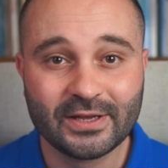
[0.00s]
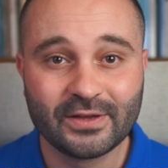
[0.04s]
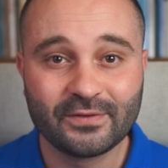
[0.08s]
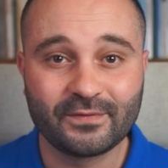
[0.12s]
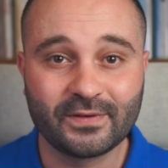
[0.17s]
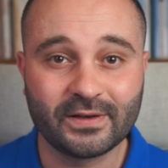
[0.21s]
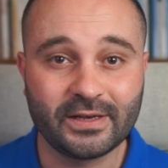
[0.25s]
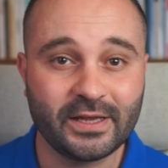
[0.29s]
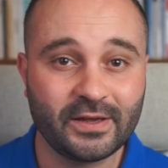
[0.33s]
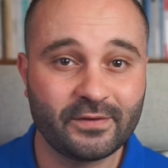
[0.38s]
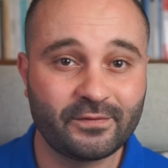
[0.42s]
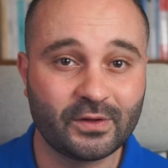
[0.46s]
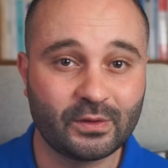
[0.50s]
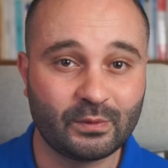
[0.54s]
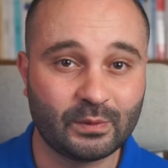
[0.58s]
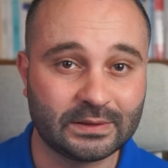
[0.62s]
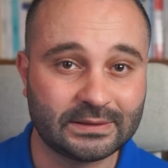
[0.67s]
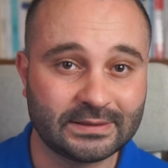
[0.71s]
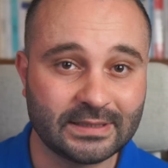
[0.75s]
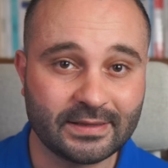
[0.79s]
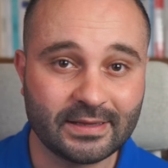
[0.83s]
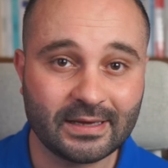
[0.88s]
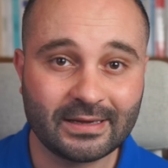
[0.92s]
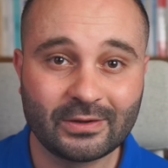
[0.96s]
في الحفظ
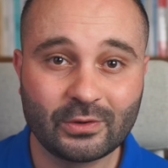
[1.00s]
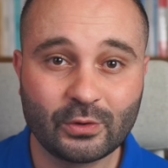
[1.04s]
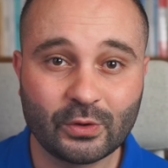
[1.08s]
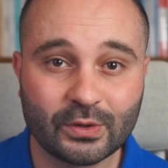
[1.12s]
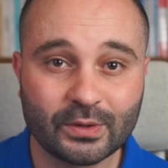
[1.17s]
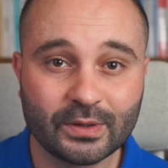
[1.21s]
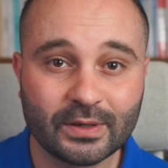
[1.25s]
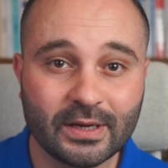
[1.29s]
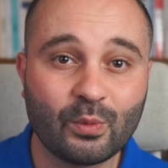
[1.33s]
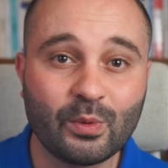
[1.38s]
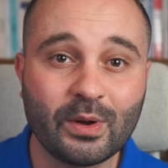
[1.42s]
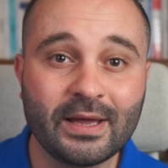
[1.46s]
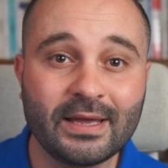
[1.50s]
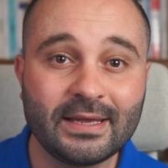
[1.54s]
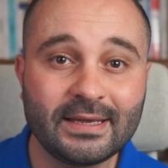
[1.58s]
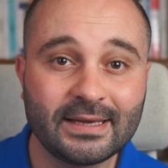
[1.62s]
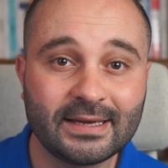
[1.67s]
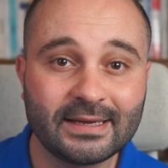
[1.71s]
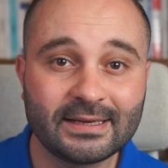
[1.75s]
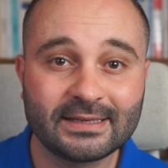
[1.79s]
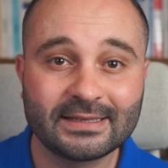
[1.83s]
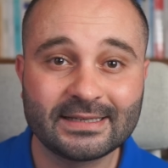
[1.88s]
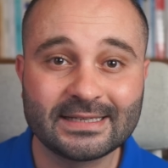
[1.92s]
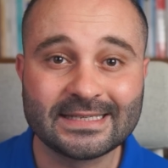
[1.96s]
والتذكر
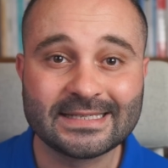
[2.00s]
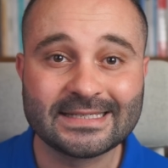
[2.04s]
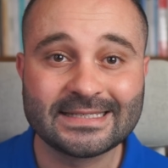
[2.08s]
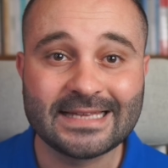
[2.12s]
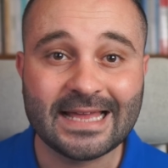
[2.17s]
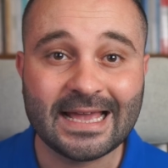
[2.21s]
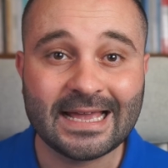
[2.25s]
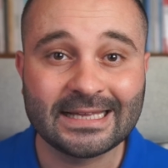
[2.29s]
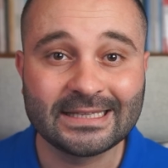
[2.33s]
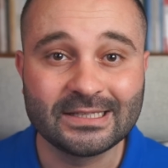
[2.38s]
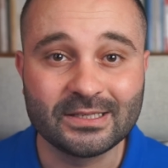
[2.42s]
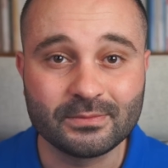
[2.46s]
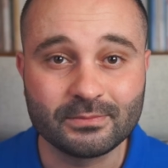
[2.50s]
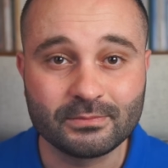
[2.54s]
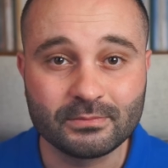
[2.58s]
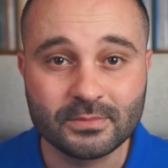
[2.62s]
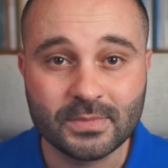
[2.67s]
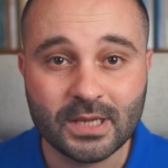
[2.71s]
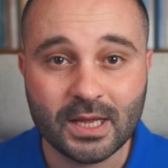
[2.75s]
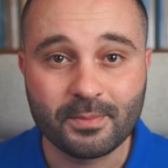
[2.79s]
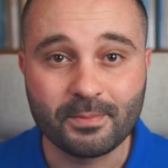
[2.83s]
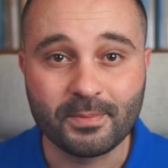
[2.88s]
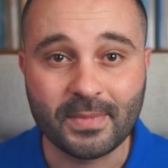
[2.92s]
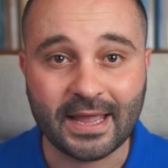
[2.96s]
وهي استخدم
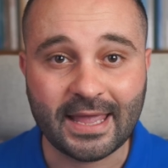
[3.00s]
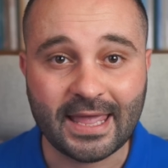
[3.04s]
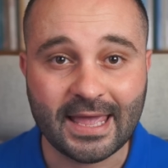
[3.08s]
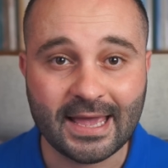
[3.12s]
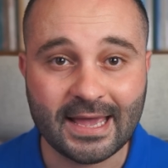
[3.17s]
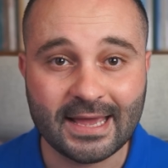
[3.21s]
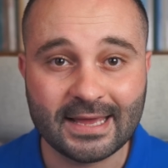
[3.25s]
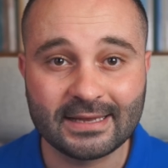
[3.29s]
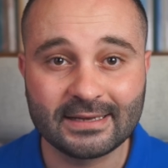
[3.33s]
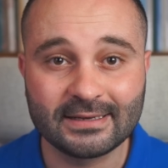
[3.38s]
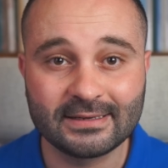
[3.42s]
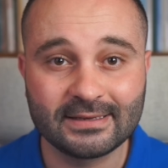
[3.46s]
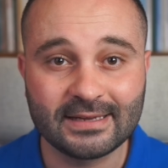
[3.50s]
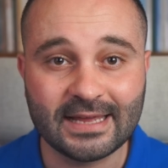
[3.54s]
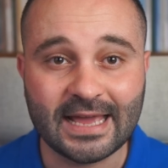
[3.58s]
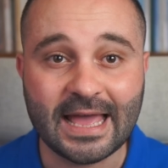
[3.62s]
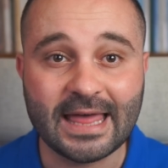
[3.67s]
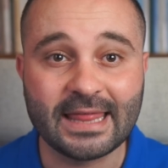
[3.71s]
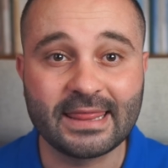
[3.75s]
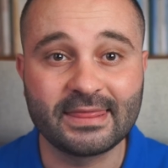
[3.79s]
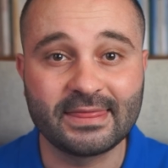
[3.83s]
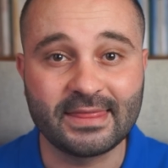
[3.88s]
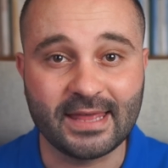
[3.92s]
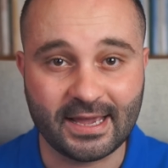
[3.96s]
مكان
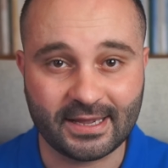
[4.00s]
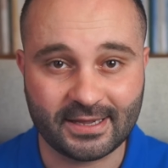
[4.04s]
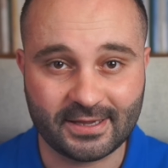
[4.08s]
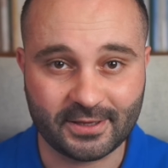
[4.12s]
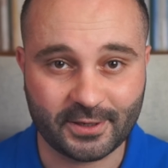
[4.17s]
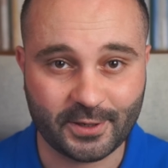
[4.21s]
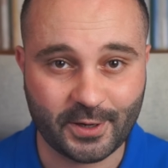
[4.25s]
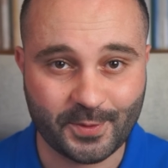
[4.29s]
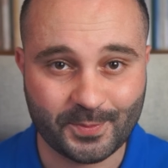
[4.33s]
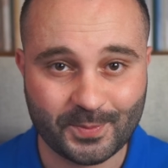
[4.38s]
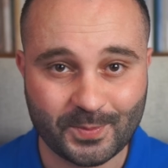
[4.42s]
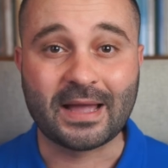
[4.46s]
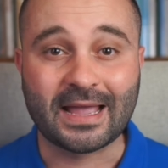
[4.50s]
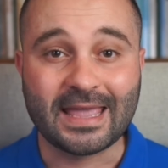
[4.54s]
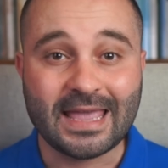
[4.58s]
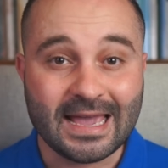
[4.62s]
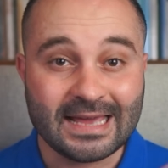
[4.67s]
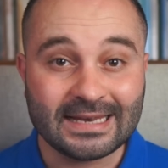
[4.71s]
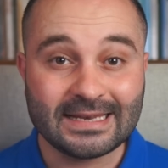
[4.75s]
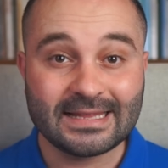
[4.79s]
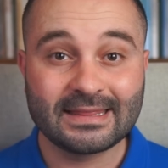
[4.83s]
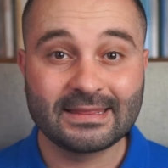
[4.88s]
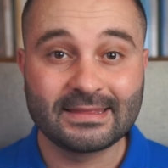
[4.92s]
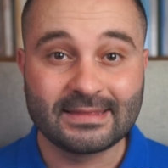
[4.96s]
الذاكرة
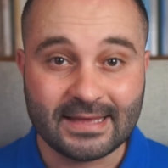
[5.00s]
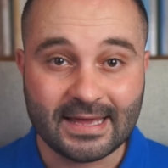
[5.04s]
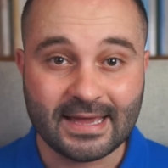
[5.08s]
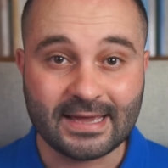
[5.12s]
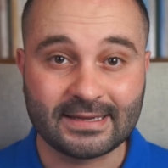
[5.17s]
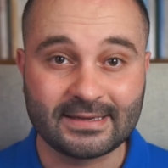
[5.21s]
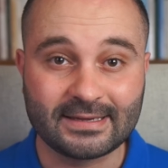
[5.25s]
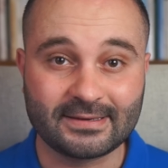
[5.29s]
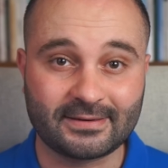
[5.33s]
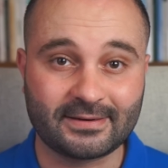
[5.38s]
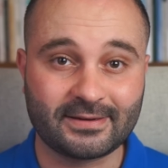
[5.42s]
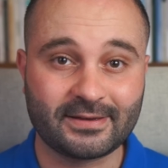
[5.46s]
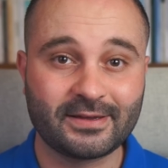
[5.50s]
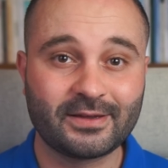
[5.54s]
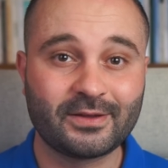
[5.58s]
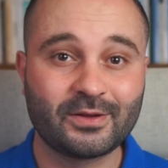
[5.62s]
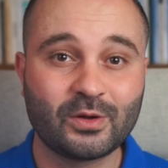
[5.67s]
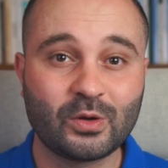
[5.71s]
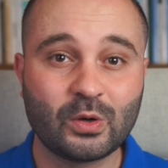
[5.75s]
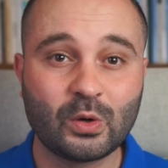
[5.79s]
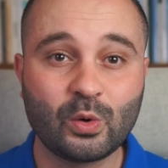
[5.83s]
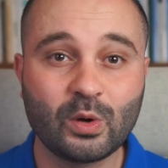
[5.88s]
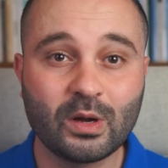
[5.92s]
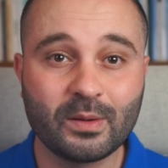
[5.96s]
مكان الذاكرة
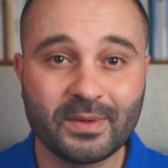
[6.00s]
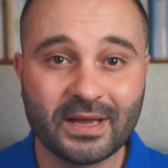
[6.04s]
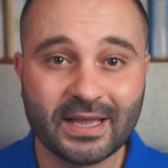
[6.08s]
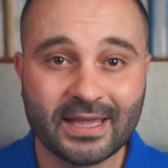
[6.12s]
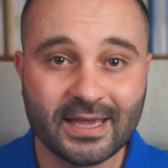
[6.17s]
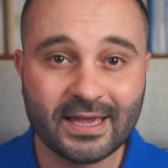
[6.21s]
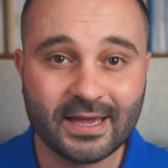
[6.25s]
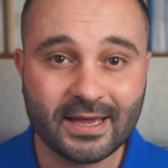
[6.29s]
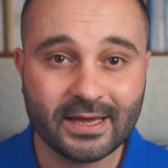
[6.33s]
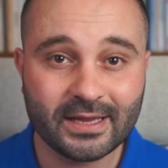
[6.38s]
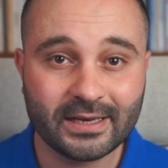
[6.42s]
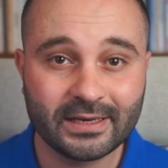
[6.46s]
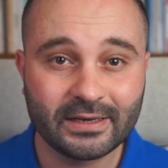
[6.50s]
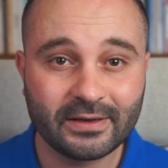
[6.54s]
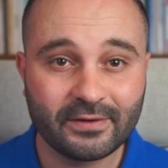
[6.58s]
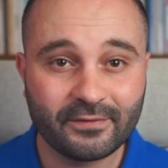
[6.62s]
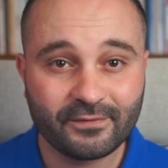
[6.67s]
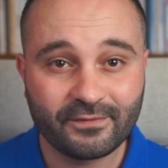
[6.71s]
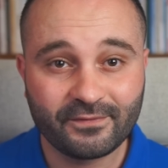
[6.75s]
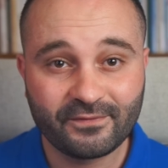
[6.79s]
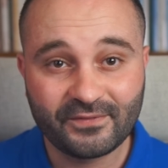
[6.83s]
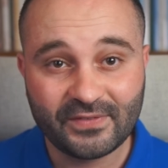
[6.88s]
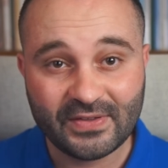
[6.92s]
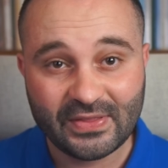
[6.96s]
هو مكان
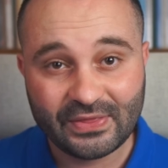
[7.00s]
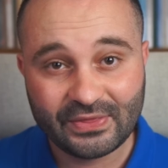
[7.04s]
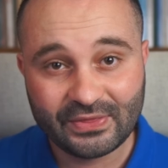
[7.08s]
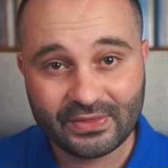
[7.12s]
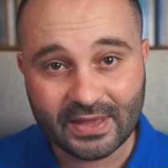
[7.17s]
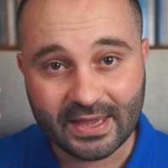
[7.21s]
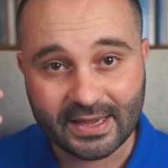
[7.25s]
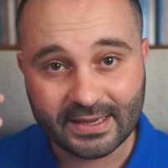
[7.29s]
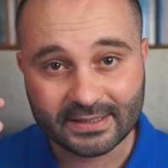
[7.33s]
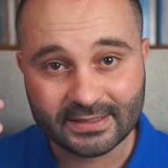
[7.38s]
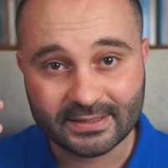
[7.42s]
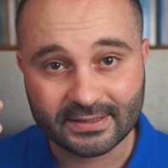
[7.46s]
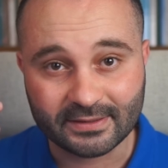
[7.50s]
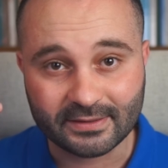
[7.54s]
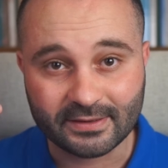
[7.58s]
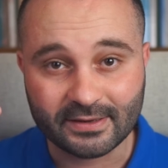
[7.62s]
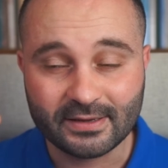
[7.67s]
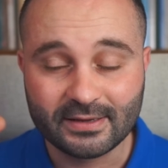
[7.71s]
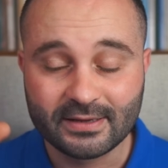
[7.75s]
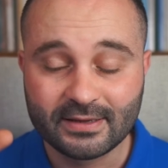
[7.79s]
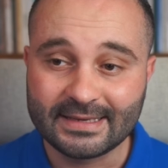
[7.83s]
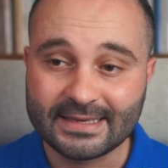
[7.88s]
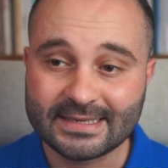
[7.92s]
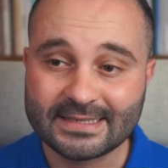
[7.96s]
في
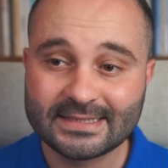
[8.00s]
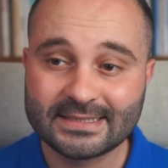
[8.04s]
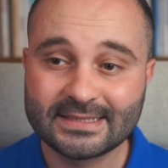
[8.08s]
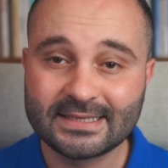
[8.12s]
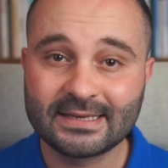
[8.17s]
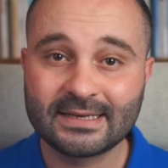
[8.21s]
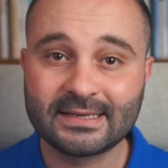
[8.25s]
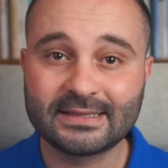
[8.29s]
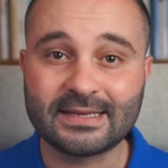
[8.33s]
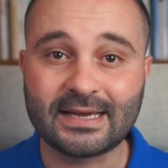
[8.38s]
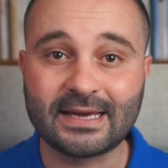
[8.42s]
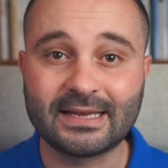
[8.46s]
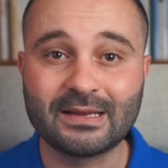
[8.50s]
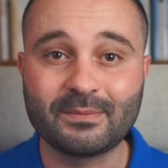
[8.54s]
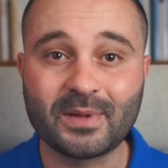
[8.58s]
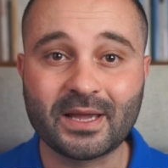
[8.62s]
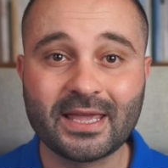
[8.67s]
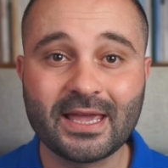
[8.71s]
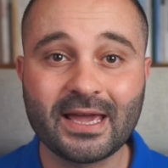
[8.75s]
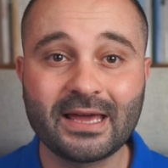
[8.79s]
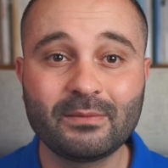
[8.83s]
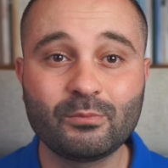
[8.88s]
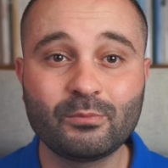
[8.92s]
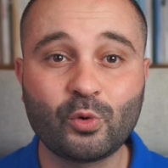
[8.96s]
الذاكرة يستند على
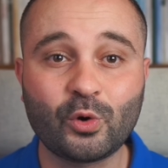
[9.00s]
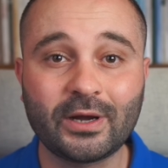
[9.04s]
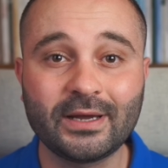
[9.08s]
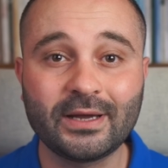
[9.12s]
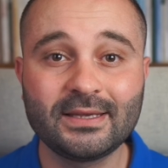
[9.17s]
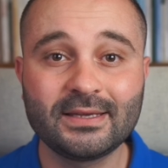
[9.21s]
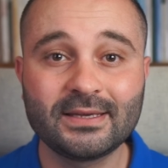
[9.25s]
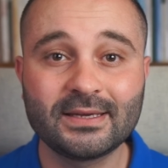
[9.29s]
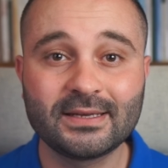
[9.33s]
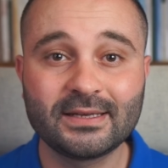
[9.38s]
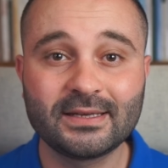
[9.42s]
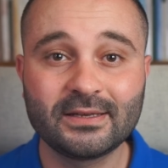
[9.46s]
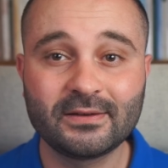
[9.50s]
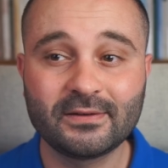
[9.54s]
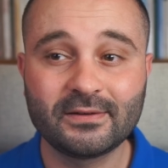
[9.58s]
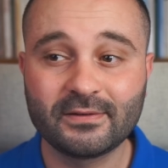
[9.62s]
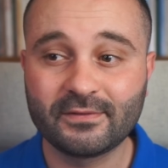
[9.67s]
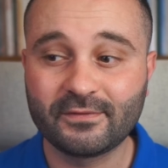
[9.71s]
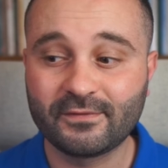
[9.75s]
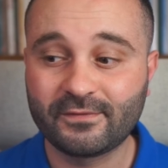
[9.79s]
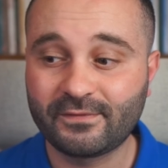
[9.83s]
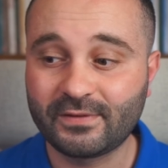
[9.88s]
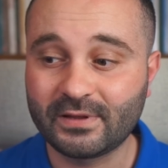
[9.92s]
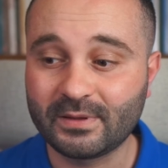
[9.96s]
مكان معين
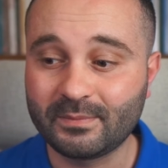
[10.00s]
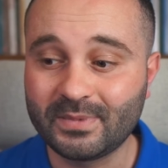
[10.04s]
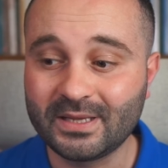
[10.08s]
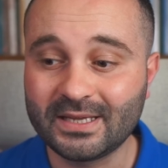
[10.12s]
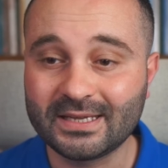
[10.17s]
في